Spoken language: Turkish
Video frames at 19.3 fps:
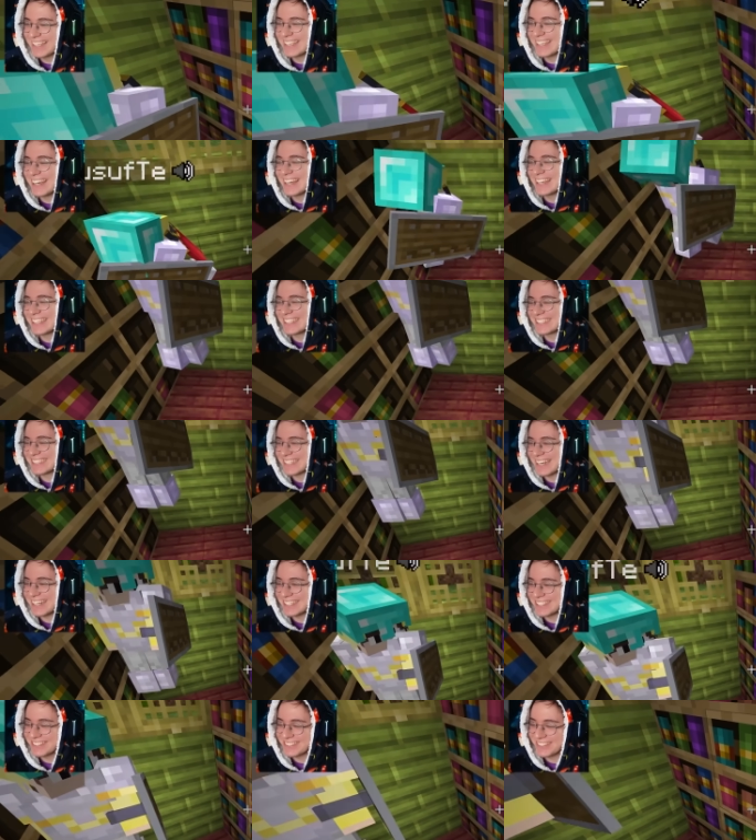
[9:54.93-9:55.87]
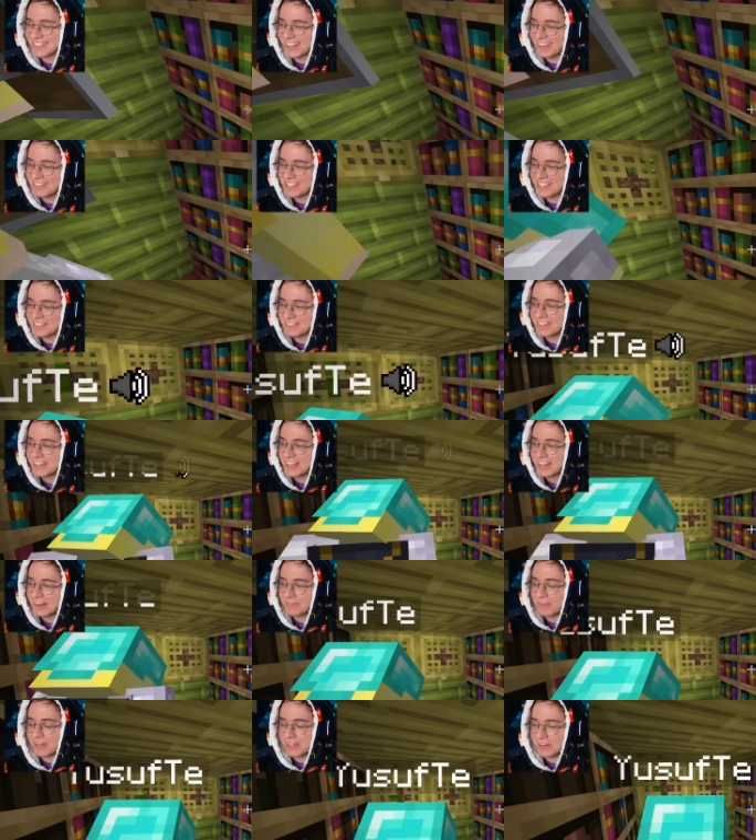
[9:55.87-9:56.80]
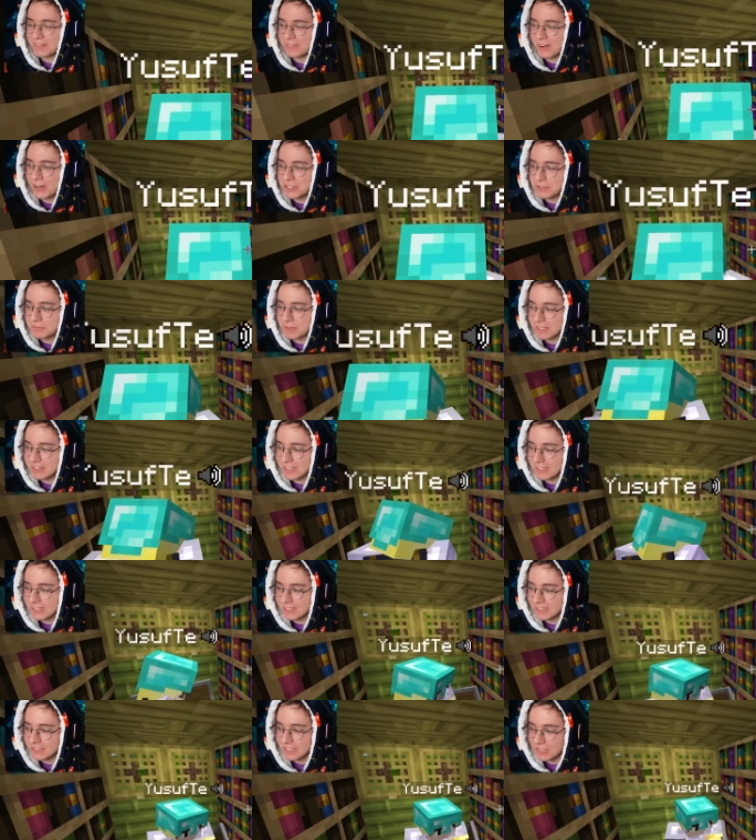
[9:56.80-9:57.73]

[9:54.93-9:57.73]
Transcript: ya hayır ya işte onu yapacaktım. Bakın açmayı dene nasıl